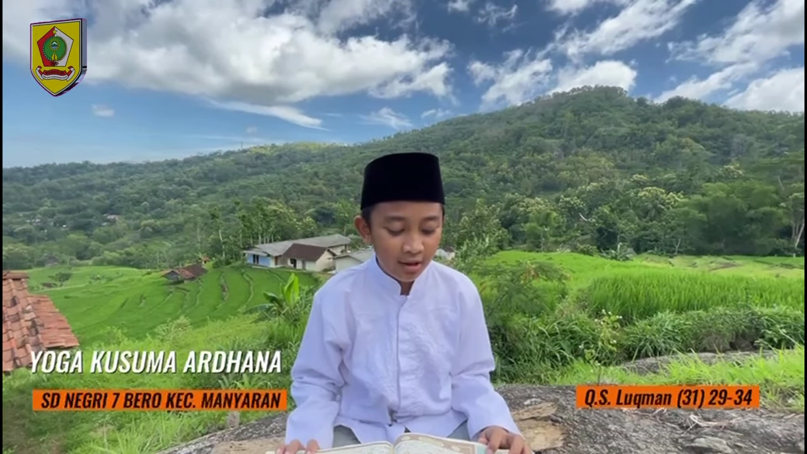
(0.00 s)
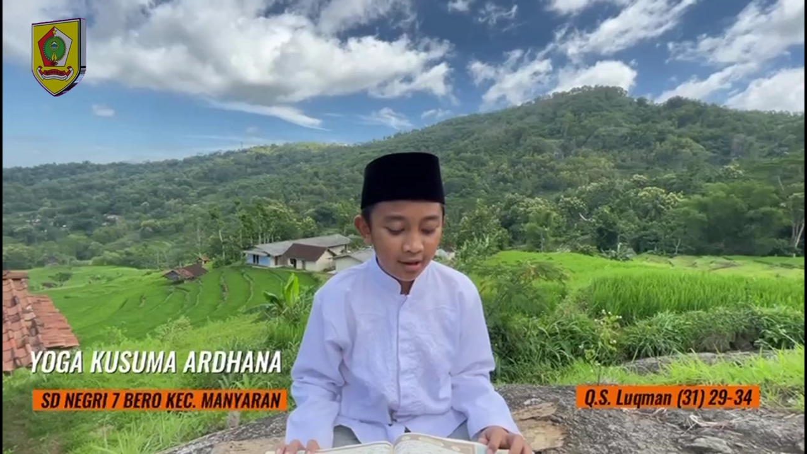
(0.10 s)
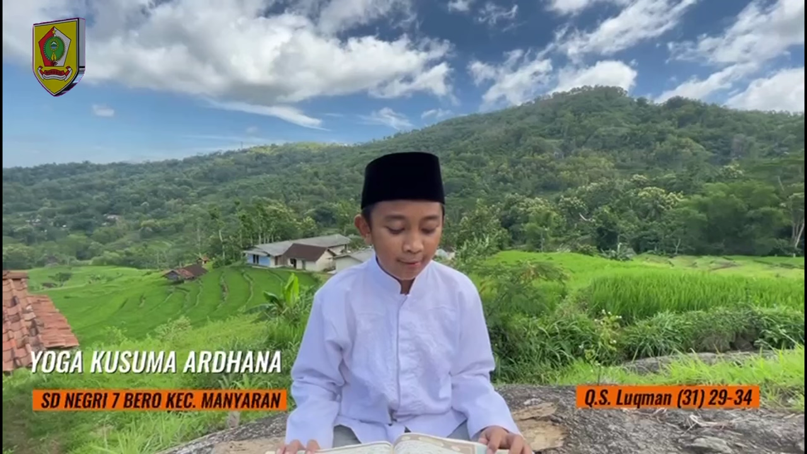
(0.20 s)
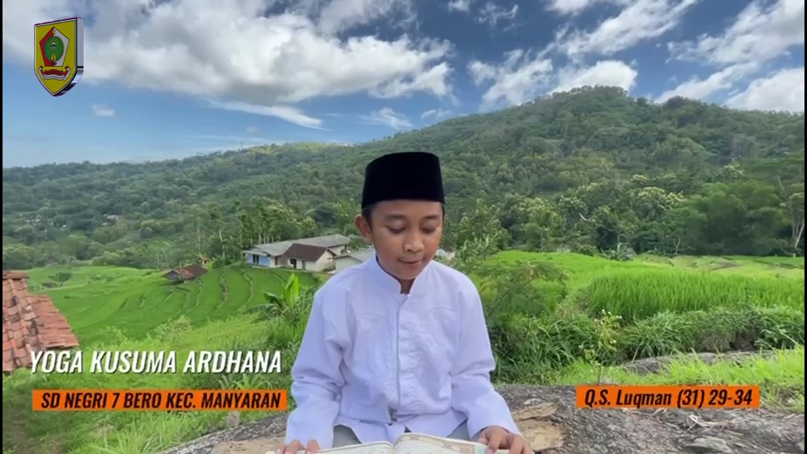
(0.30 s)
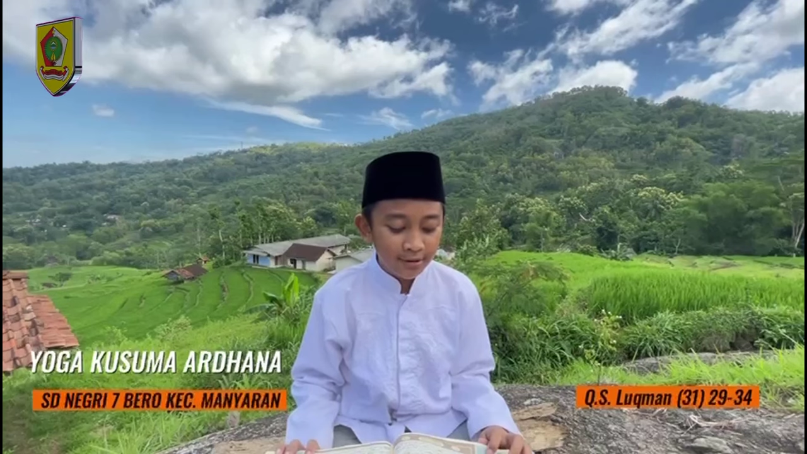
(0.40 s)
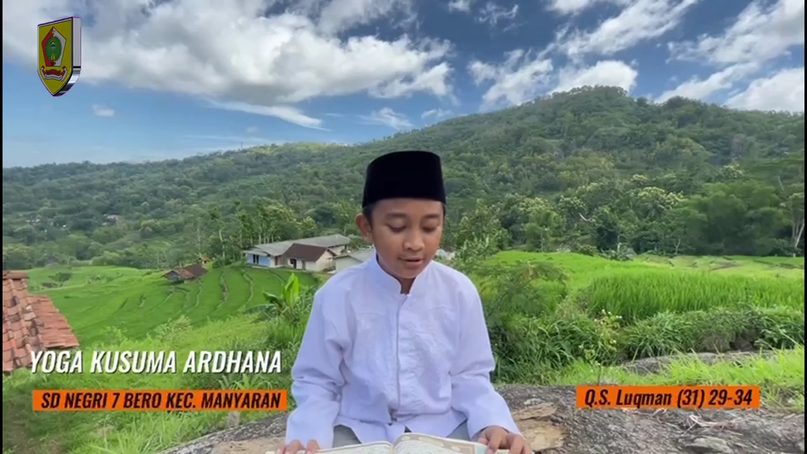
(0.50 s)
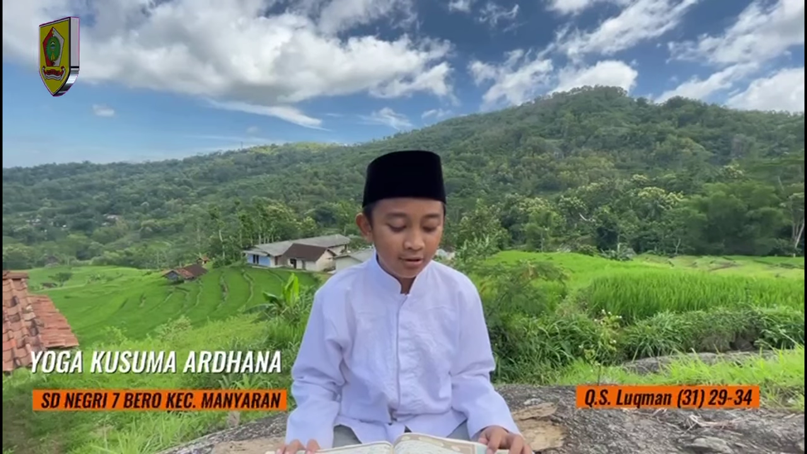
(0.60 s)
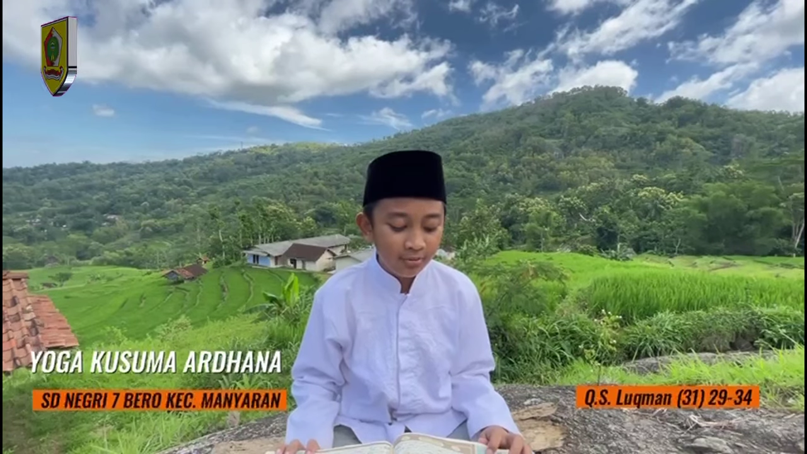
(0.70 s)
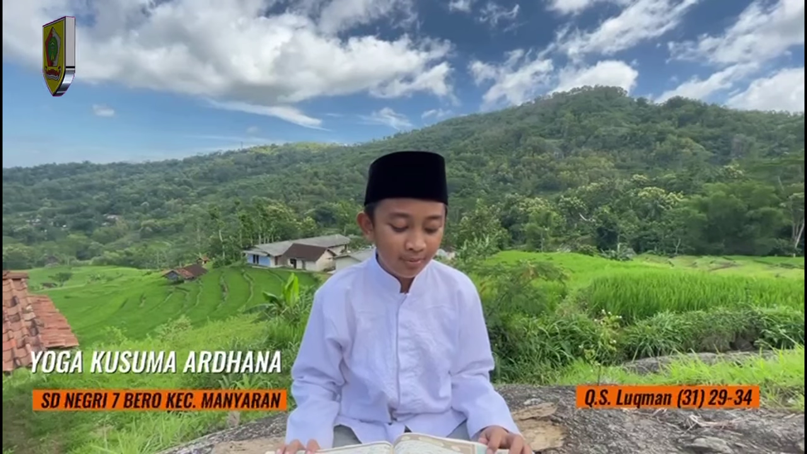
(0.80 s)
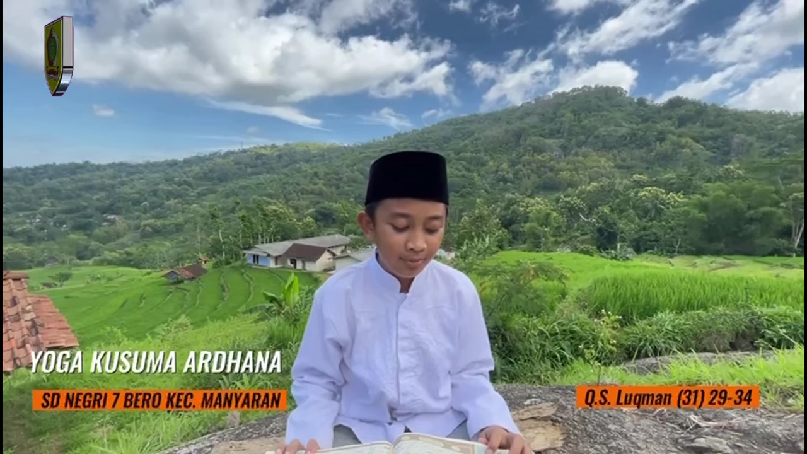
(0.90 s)

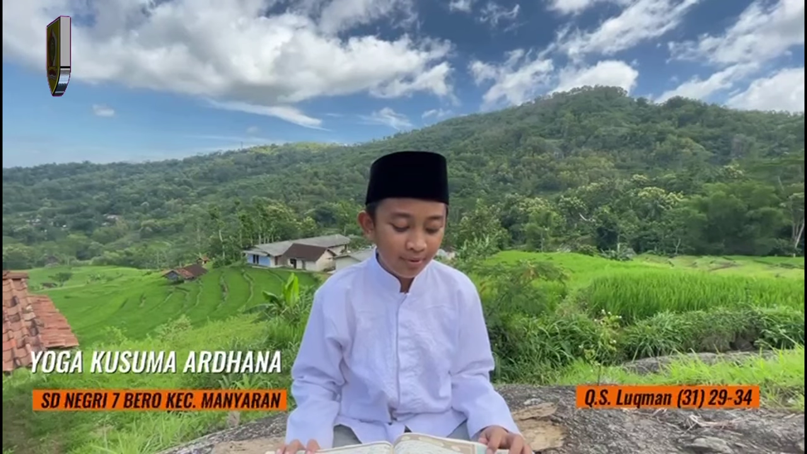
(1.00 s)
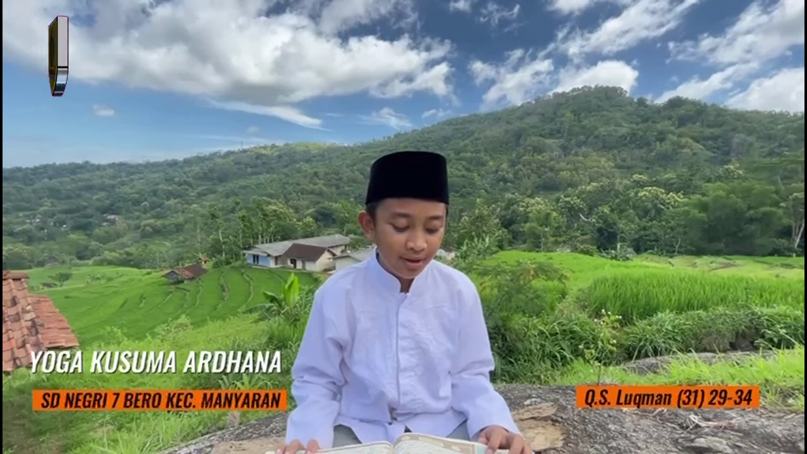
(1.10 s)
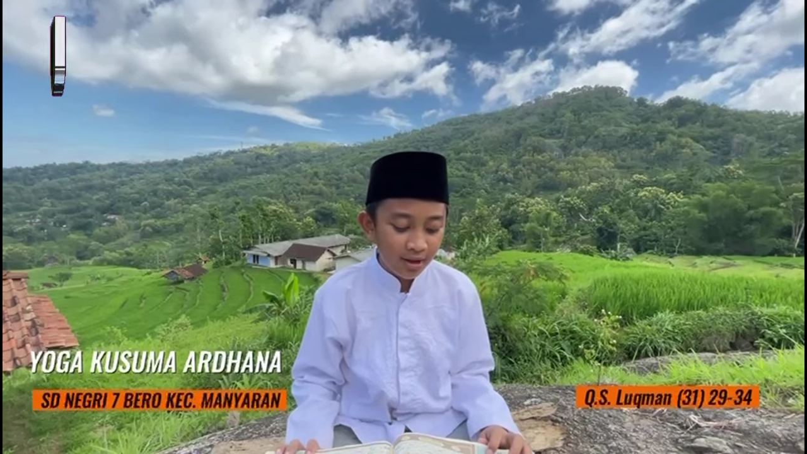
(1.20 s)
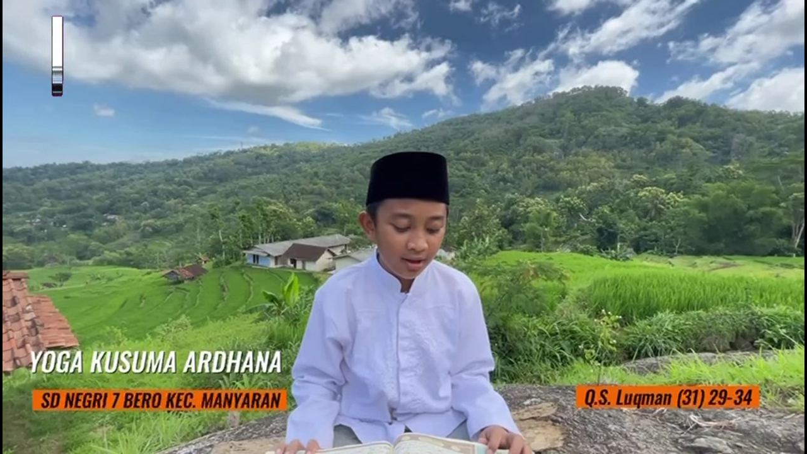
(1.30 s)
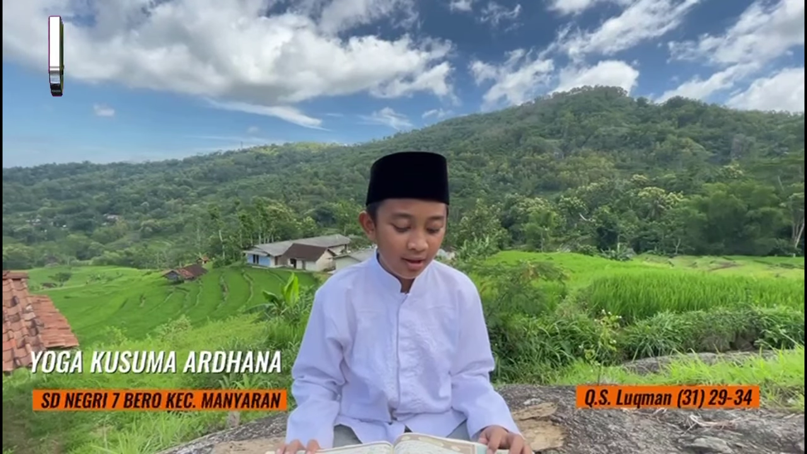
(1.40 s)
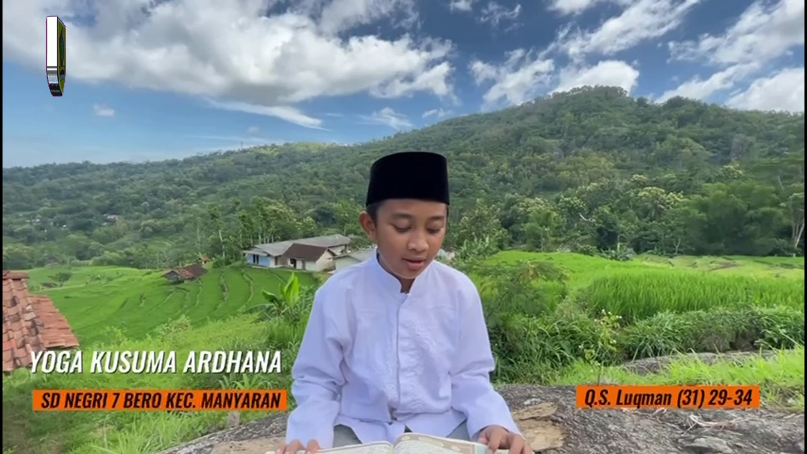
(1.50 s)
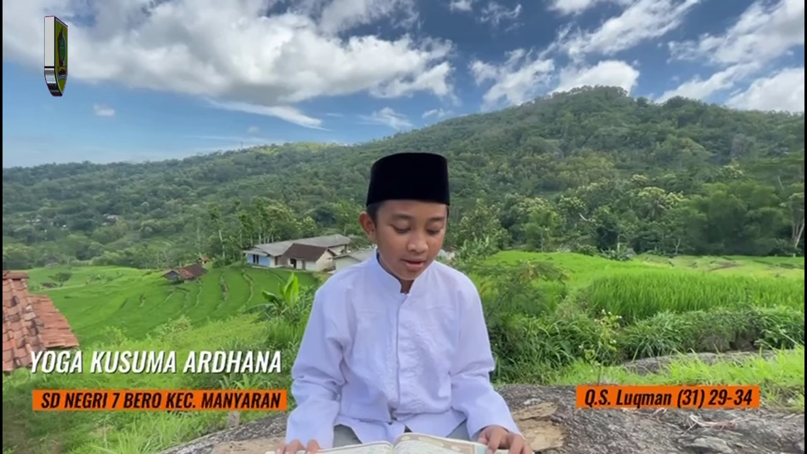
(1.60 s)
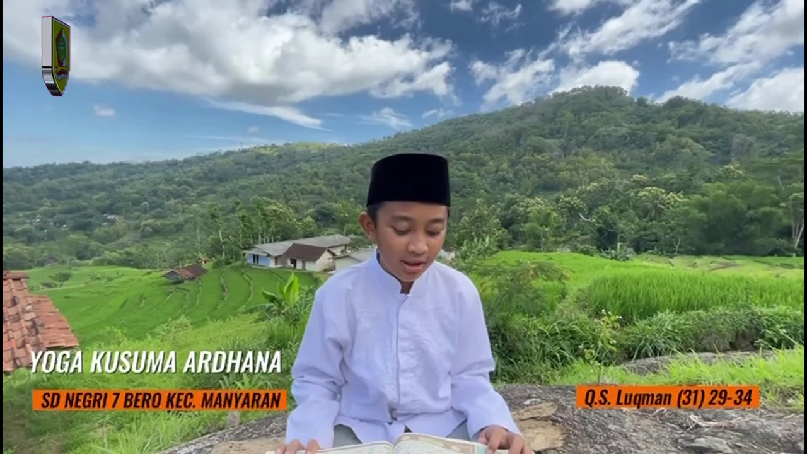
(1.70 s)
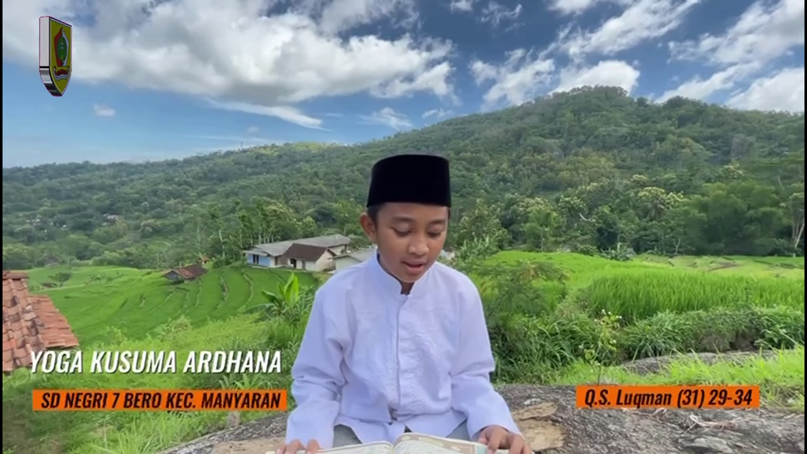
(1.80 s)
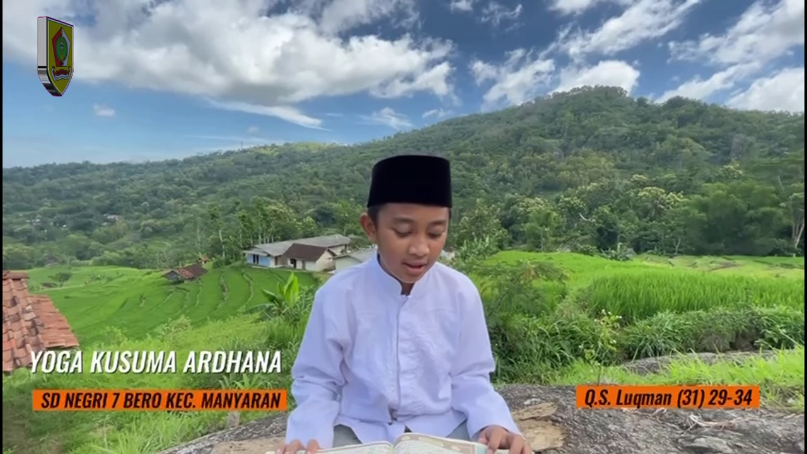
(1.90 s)
nafsum ma
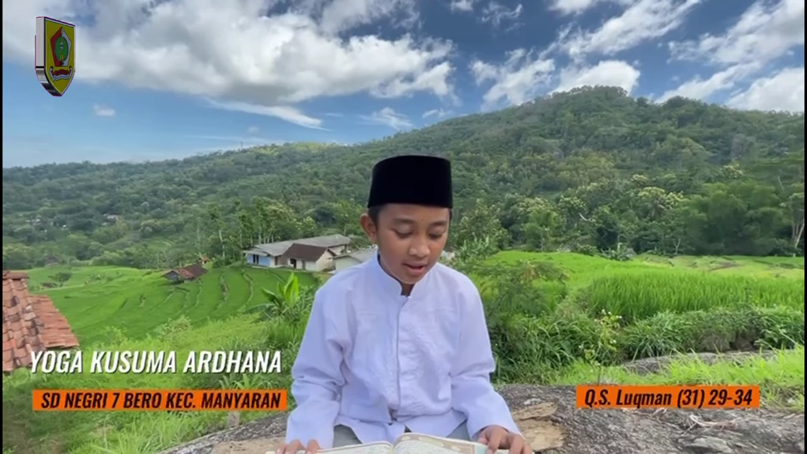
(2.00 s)
za